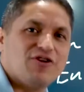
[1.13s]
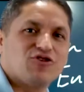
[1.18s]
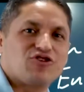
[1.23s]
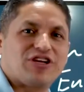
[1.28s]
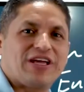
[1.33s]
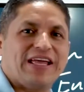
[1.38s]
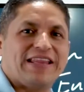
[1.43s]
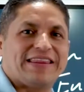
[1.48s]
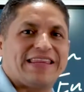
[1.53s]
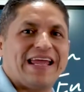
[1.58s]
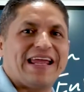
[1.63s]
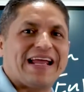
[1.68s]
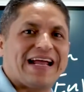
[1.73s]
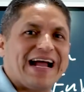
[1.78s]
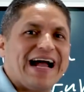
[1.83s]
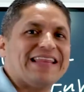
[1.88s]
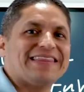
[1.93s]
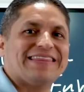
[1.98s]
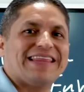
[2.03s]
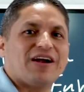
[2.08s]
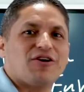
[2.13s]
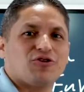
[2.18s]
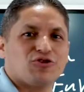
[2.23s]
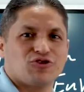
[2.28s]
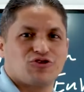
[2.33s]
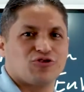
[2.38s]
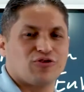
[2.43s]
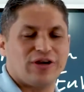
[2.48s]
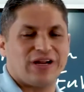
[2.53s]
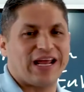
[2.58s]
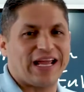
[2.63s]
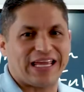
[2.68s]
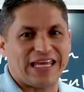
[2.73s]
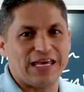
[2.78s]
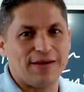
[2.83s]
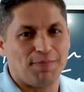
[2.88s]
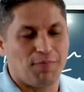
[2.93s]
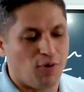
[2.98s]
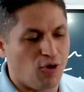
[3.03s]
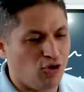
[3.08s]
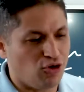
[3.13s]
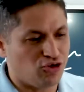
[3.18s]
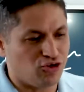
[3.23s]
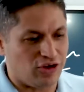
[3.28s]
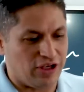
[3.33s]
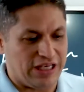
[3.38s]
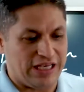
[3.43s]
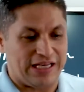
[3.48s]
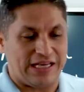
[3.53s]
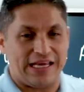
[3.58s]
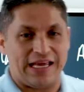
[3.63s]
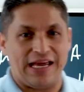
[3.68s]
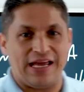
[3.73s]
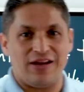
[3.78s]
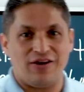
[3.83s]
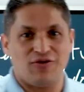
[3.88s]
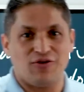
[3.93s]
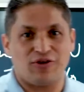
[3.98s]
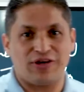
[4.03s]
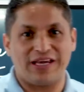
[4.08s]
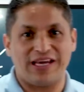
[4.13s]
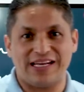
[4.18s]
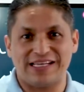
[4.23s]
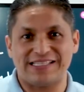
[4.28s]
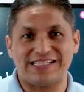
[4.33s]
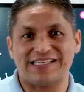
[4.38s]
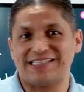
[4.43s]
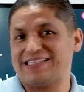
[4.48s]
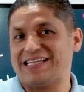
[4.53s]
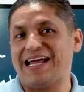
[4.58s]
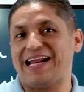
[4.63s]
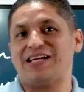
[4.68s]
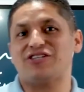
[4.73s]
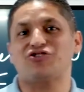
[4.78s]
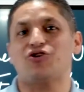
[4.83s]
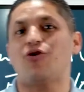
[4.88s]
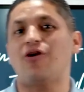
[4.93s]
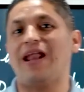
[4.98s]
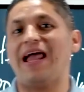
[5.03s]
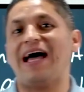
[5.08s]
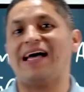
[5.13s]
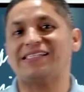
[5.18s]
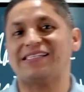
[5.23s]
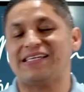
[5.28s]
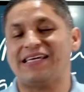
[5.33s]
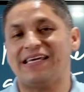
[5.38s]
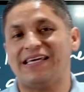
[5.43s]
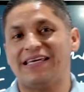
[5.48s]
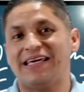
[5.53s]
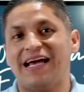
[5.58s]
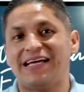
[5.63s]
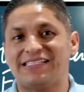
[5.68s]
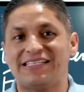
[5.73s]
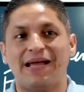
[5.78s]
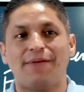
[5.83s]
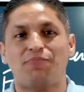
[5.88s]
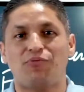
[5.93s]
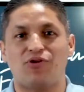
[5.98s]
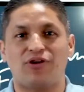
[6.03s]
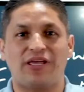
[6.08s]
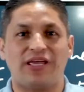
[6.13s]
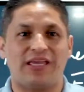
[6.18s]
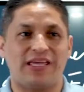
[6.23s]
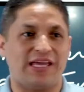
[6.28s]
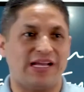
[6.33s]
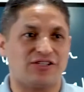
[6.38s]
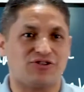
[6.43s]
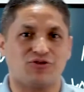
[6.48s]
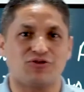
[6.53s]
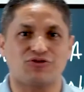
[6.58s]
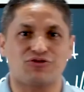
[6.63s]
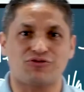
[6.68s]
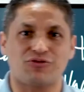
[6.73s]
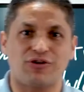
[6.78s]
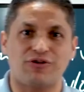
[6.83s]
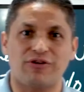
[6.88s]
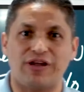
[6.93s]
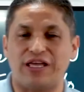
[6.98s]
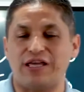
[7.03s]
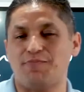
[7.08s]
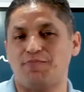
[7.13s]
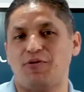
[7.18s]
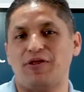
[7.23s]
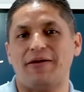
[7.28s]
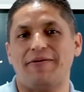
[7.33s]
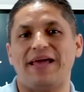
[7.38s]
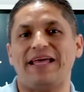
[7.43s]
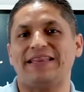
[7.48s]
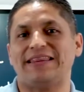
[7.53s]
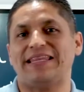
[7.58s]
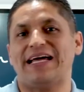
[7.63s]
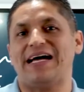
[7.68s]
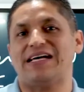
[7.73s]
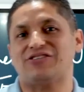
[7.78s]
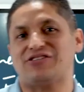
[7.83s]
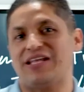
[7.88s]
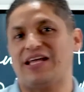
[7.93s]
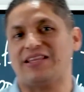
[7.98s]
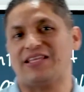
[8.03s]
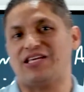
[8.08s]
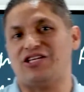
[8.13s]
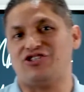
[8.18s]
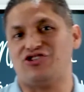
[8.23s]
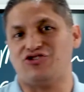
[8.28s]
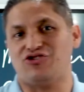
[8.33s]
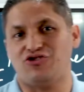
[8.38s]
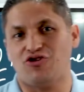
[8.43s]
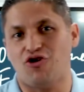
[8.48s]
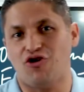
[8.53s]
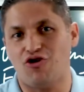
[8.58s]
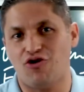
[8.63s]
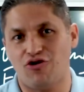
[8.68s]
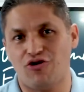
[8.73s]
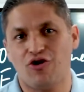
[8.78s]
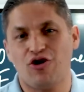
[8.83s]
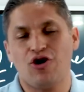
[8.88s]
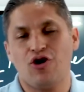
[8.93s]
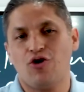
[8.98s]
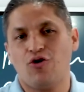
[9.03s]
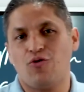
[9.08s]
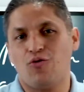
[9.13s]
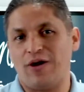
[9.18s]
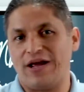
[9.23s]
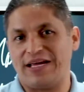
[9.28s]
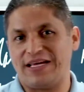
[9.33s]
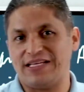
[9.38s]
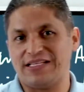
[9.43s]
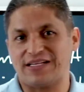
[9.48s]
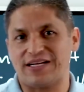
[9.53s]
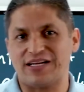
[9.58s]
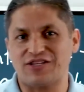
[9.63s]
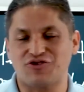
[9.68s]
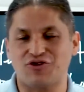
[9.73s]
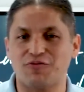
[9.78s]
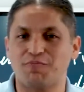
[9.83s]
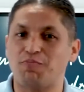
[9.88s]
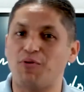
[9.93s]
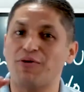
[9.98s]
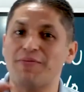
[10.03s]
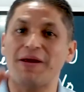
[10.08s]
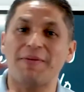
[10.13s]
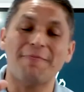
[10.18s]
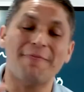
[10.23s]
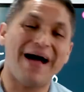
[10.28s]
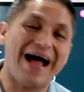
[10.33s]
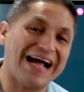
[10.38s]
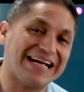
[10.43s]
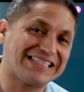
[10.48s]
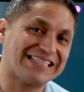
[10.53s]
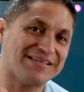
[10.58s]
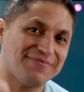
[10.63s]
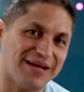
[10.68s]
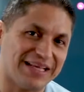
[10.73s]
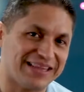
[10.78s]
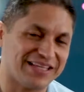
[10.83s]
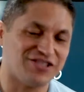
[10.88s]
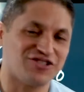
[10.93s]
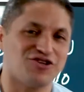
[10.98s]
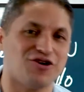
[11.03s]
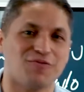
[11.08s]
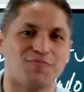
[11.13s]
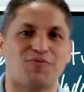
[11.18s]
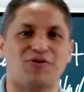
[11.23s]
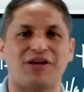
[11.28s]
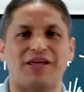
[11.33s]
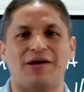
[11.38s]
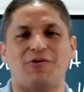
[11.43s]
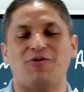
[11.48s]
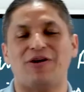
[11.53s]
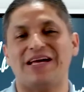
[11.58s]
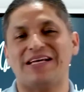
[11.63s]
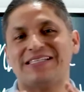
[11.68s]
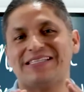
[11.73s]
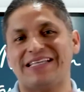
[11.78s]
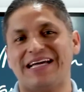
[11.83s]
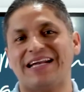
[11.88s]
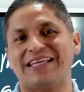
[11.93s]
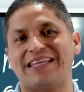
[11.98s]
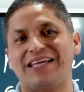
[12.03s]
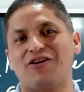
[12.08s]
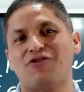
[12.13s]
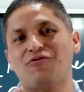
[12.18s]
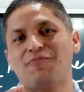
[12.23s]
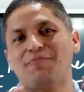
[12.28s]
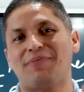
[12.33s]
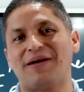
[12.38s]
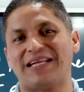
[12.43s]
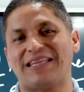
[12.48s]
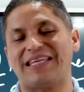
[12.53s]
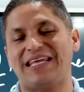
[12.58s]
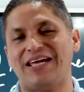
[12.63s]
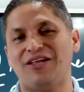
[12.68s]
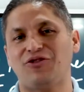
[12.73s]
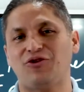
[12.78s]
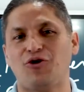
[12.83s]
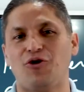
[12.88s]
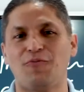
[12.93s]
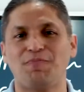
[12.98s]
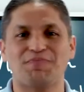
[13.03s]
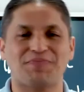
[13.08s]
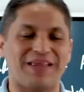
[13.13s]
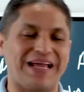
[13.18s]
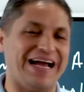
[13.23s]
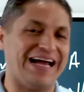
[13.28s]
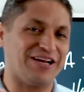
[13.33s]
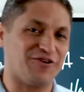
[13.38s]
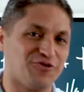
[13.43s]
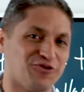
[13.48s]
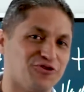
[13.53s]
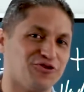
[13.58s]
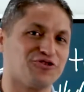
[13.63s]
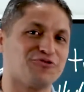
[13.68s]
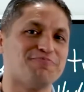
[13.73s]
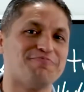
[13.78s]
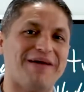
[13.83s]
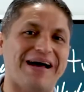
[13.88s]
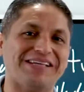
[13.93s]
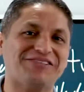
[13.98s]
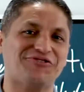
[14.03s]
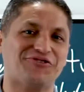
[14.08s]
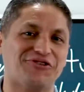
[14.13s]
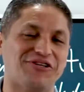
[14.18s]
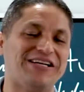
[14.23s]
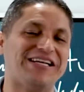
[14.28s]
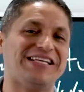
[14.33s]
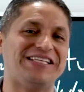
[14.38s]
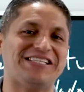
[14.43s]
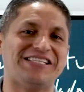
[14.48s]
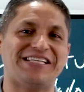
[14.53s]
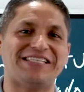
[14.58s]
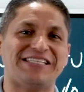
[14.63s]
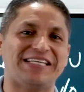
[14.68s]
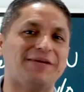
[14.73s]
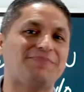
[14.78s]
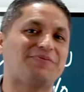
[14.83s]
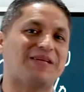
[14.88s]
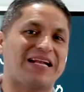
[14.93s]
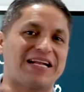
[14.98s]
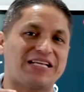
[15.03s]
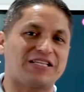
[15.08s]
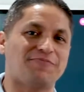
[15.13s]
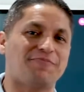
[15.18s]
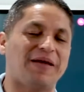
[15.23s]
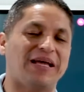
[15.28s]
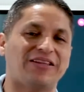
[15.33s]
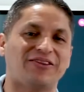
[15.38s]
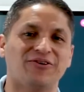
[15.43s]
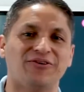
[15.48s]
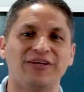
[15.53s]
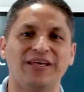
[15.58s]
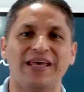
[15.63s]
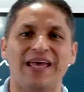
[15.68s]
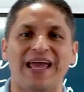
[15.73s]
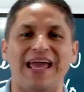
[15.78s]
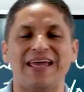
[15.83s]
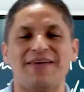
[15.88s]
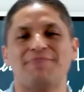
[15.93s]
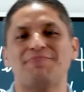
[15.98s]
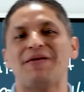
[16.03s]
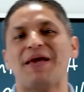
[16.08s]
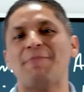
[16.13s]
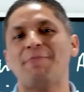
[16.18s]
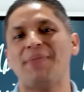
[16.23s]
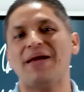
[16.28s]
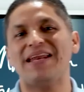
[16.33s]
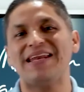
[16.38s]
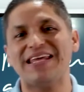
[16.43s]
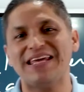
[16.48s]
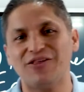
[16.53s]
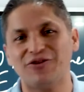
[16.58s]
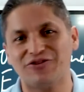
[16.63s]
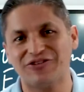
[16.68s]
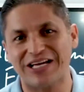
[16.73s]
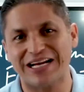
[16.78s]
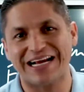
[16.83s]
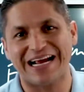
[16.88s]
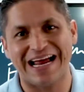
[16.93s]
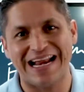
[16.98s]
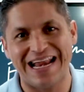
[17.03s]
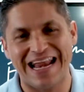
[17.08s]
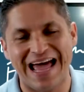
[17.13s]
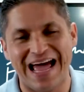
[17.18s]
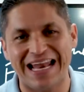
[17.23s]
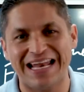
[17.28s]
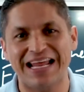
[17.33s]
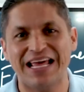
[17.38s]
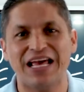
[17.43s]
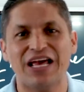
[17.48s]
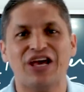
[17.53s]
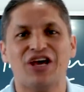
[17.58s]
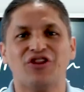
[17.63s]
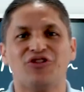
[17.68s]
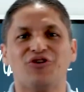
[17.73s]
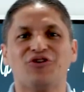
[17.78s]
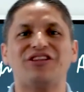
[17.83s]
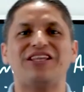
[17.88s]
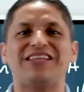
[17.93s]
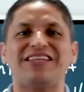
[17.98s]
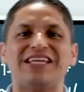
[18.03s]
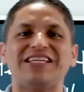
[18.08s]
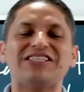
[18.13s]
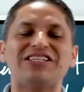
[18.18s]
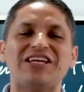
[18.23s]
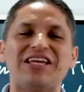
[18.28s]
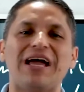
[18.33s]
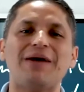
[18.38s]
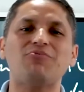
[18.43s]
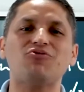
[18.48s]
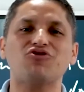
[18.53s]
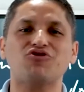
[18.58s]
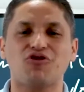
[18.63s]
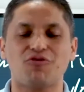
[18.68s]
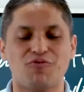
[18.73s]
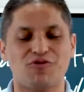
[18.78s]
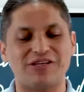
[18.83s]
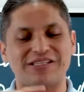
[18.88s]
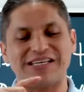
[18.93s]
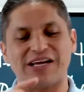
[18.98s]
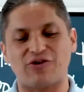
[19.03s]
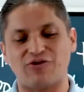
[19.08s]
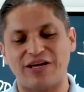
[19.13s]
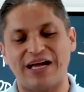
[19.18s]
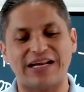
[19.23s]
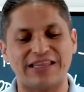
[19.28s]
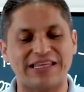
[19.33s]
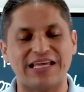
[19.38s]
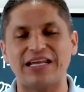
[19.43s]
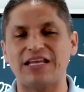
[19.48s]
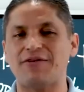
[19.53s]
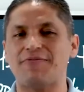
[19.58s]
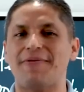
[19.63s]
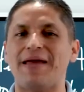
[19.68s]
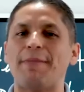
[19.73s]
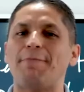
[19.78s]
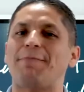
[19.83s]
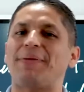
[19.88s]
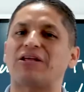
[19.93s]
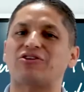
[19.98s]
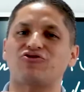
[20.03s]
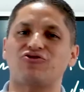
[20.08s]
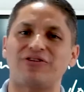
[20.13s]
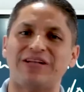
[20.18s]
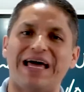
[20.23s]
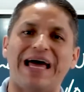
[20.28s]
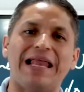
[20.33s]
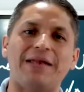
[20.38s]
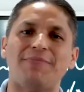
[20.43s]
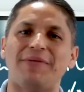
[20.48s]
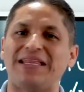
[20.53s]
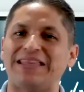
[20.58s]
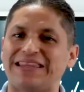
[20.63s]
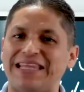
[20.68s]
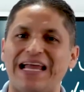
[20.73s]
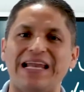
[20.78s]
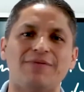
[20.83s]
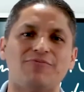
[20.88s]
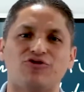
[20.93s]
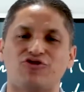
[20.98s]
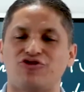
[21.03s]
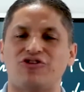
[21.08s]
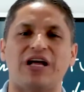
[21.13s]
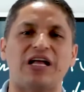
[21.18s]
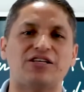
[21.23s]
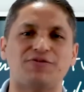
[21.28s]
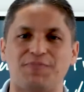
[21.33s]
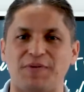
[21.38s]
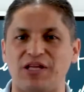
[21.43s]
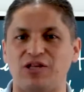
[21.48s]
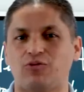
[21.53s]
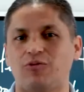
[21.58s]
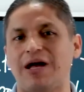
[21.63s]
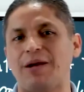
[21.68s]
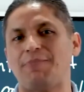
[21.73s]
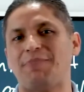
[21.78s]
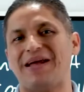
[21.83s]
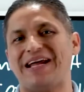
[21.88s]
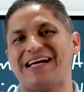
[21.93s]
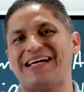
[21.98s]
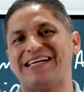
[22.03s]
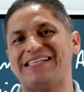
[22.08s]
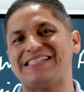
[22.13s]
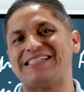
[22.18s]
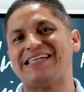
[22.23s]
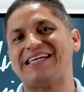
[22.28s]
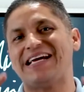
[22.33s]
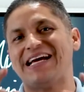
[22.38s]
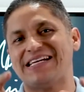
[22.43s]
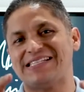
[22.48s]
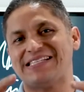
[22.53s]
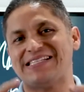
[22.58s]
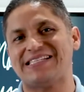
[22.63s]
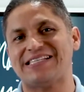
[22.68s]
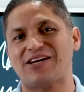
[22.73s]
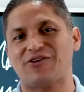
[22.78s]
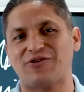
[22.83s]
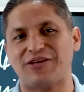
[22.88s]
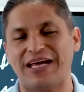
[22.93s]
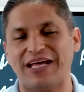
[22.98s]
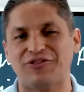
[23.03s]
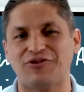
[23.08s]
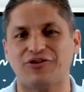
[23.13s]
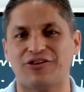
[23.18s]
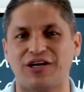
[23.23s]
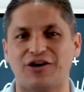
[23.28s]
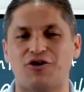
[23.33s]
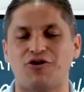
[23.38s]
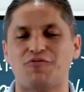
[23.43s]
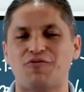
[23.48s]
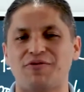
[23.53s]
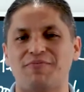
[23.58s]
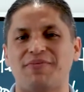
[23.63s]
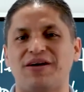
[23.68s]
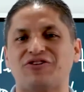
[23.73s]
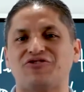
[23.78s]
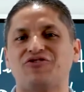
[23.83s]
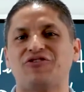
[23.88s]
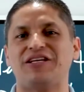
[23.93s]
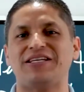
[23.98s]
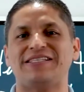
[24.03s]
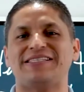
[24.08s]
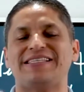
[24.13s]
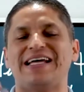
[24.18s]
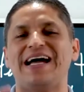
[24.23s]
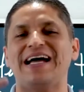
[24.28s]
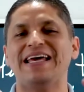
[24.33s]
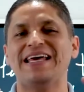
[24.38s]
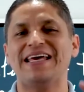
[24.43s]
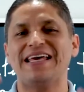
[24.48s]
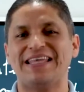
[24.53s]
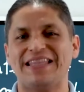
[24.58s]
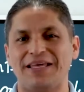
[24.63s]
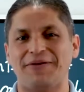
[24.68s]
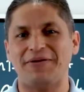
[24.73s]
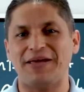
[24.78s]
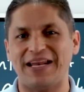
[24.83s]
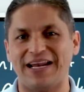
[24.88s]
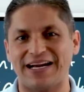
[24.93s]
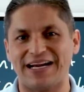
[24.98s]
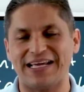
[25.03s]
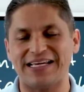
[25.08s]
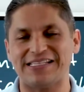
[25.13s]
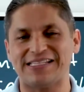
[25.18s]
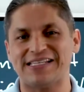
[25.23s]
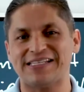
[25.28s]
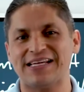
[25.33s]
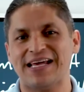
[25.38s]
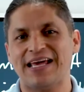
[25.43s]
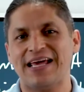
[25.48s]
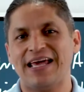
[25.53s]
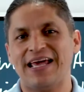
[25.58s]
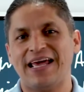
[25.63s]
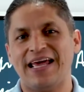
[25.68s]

de los que te encanta construir equipos y que no quieres estar a solas y ya sea porque quieras construir un equipo de ventas, de adquisición o X razón, ponme máxima atención porque voy a estarte compartiendo algunos Master Ninja Tips al respecto. Hey, bienvenidos al canal donde te enseñamos cómo desarrollarte a nivel personal, mental, emocional, espiritual para que sigas desarrollándote como inversionista de bienes raíces.